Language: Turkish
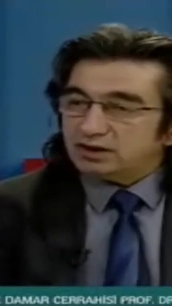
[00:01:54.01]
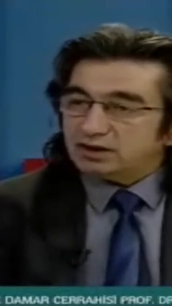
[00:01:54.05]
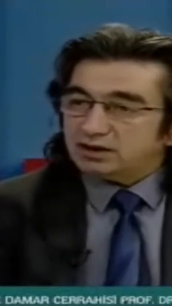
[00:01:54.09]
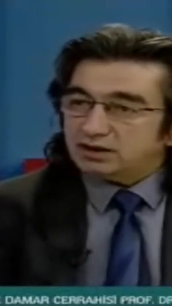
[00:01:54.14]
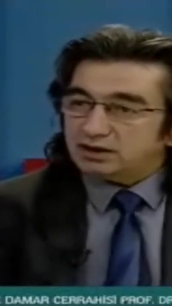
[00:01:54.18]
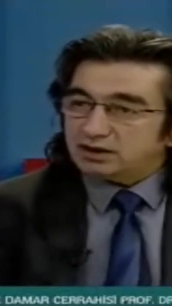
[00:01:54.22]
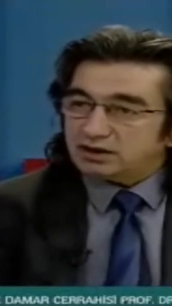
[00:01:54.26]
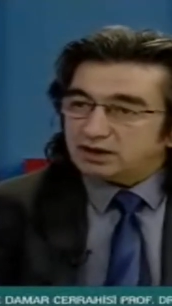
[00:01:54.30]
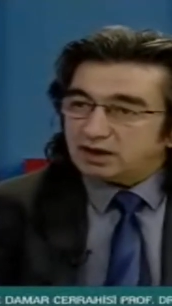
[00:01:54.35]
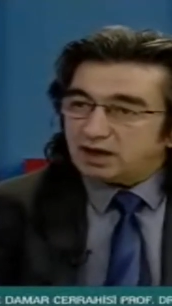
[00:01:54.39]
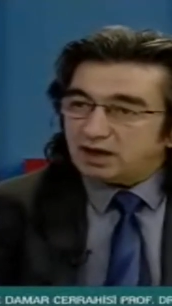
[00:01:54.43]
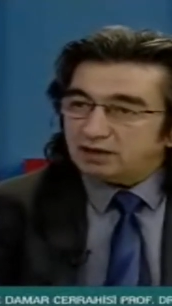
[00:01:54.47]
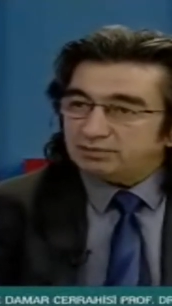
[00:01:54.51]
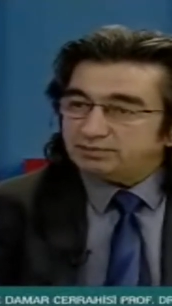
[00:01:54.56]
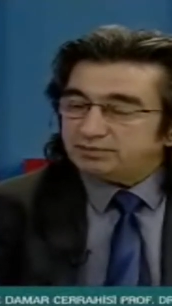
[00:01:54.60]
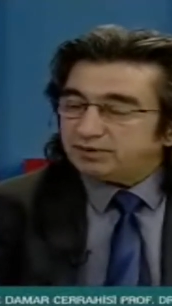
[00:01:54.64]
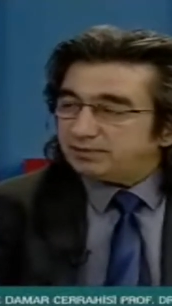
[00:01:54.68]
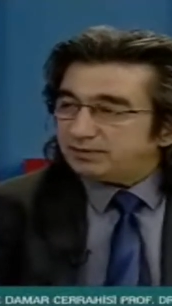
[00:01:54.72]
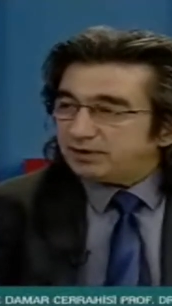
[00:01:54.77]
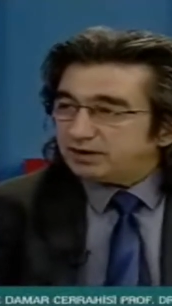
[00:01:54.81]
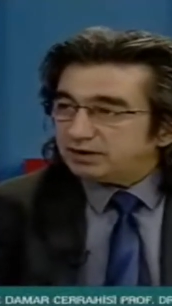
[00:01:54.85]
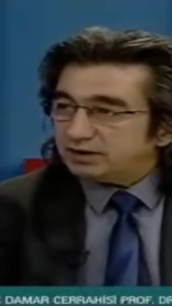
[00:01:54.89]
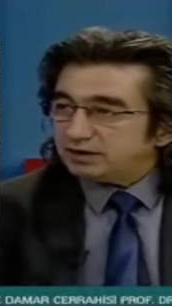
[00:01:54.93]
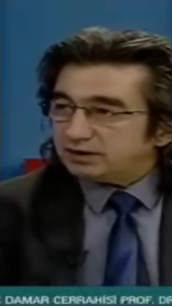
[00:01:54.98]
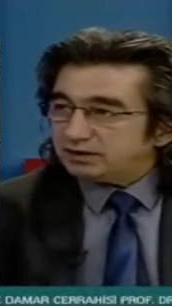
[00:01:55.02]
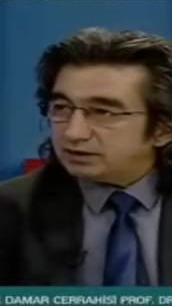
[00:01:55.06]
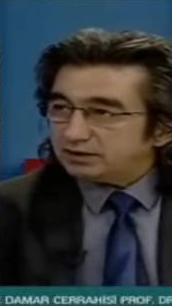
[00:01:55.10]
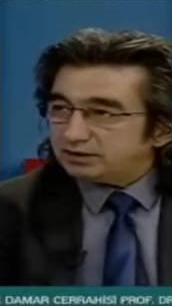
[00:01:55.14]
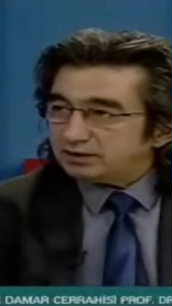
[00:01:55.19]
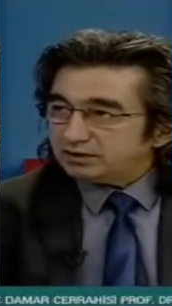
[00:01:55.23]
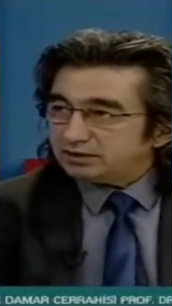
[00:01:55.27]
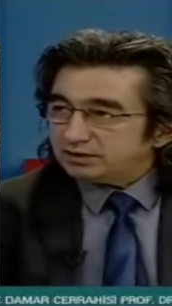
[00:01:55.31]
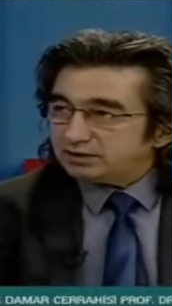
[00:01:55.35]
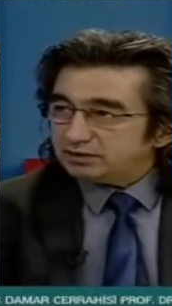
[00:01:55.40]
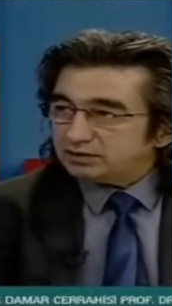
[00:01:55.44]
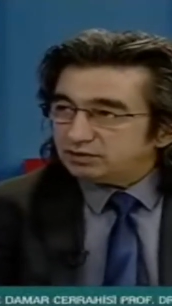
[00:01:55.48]
e, kalp
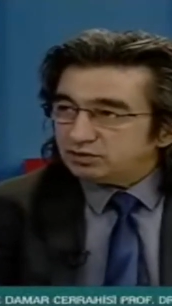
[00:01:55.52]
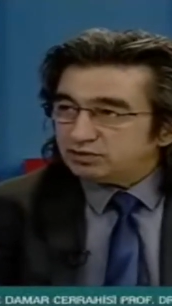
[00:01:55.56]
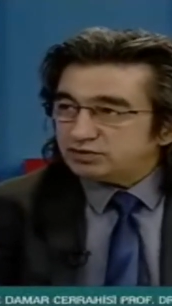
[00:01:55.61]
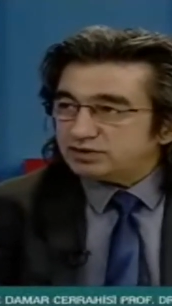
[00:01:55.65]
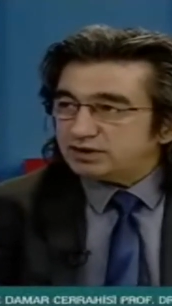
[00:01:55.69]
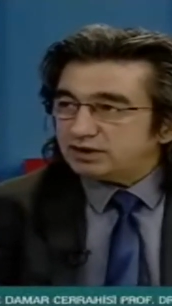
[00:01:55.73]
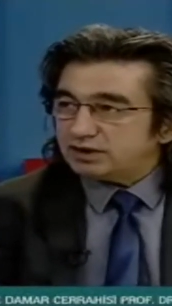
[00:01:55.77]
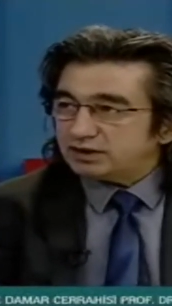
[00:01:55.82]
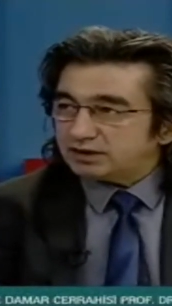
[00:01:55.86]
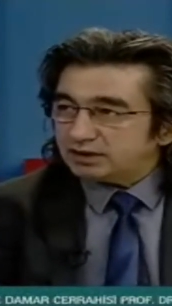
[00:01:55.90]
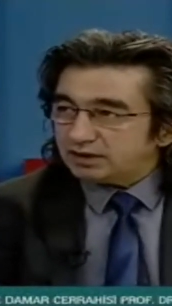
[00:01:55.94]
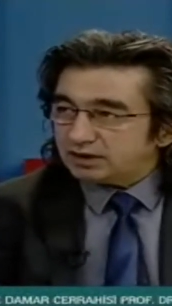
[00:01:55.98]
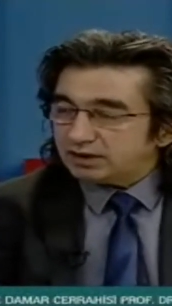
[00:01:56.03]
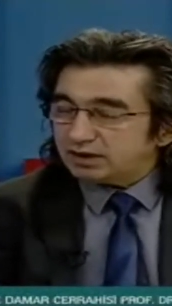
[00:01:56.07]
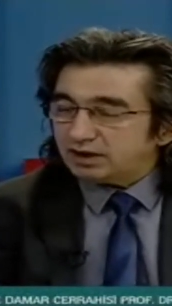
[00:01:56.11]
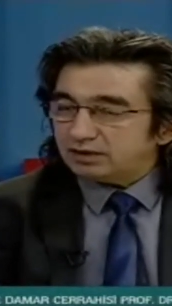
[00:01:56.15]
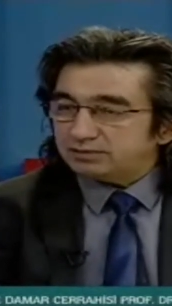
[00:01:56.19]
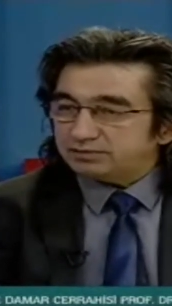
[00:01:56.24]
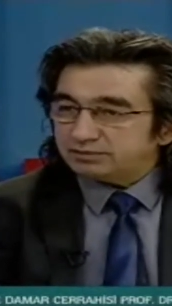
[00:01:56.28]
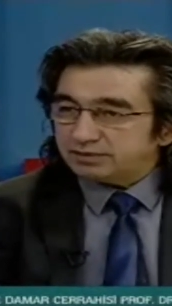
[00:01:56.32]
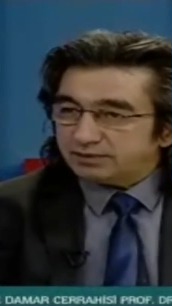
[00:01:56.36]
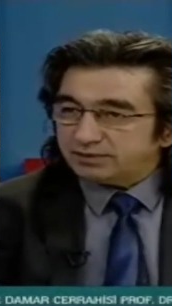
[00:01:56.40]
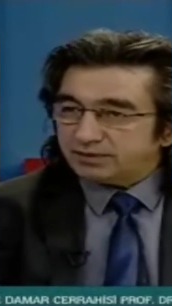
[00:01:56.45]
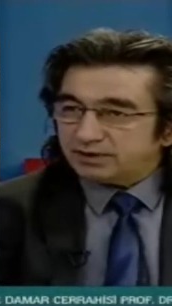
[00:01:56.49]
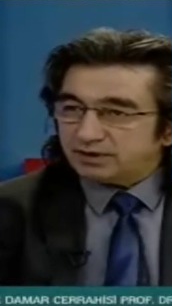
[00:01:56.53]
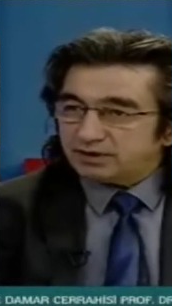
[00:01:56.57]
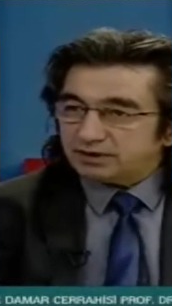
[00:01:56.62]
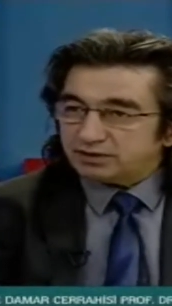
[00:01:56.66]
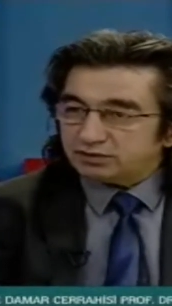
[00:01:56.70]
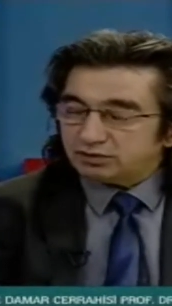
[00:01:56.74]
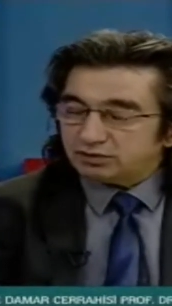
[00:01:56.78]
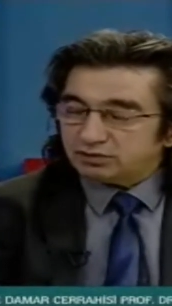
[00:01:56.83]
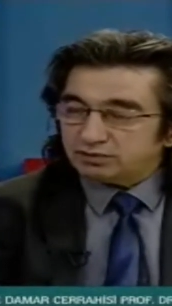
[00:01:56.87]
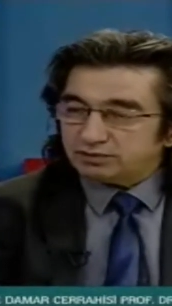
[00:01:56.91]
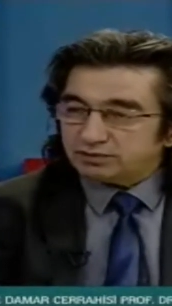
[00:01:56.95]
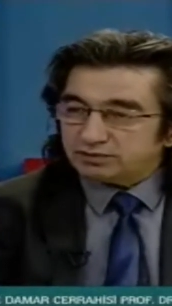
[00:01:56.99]
damarları, özellikle kalp
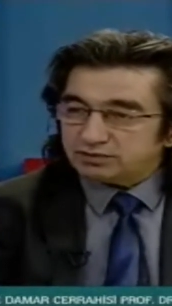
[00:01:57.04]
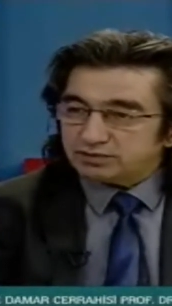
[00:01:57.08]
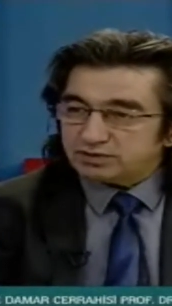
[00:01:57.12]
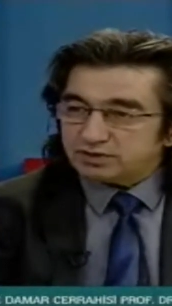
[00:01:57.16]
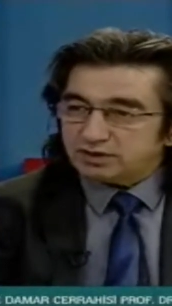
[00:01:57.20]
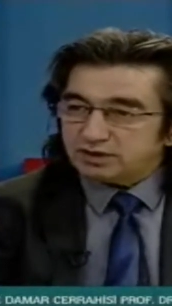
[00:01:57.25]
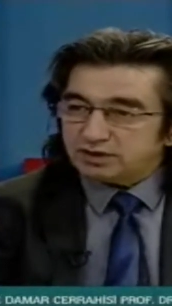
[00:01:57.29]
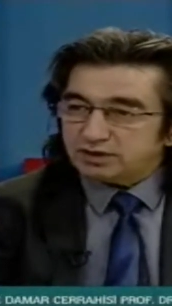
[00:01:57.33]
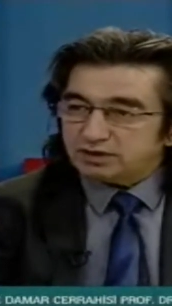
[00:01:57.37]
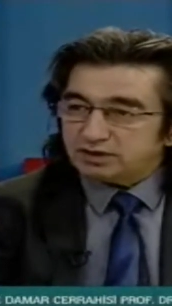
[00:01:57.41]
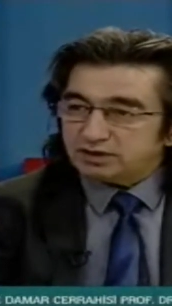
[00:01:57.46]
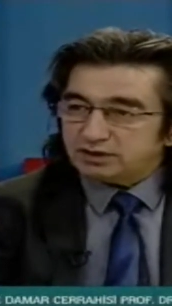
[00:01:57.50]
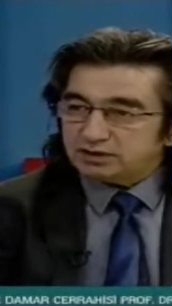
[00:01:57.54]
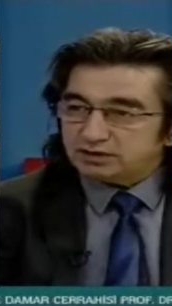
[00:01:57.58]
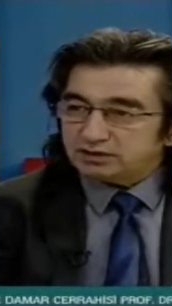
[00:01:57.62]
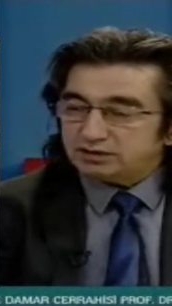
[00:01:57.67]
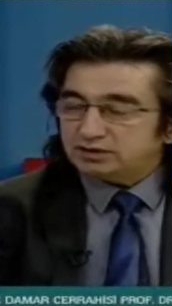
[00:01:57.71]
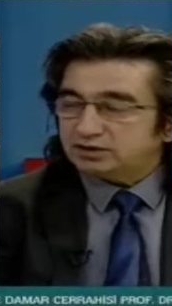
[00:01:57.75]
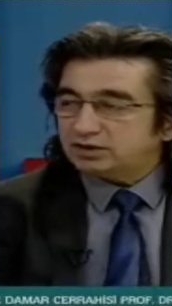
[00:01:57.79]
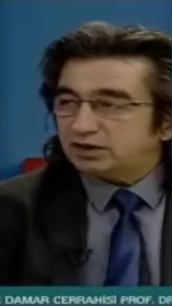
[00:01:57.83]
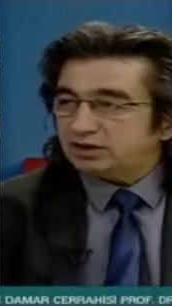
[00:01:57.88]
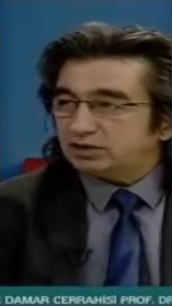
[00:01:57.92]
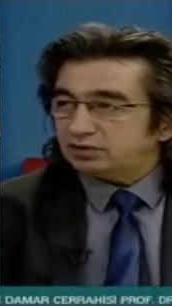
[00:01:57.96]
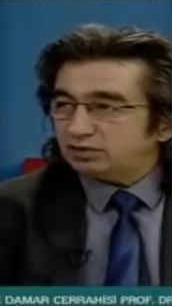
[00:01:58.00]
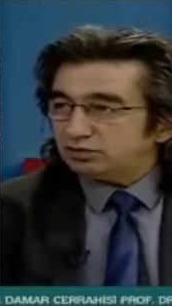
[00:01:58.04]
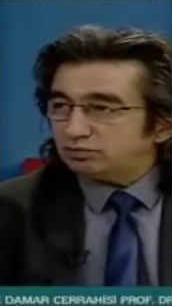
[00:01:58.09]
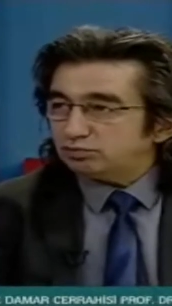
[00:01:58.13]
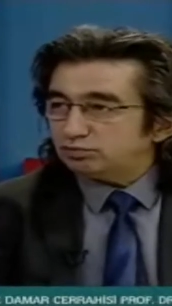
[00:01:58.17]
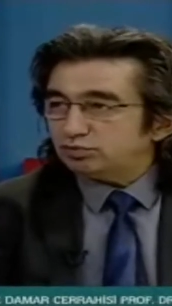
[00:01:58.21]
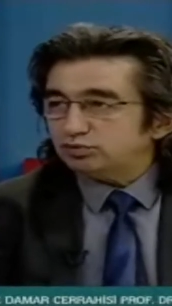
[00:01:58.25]
damarları olmak üzere tıkanıyor.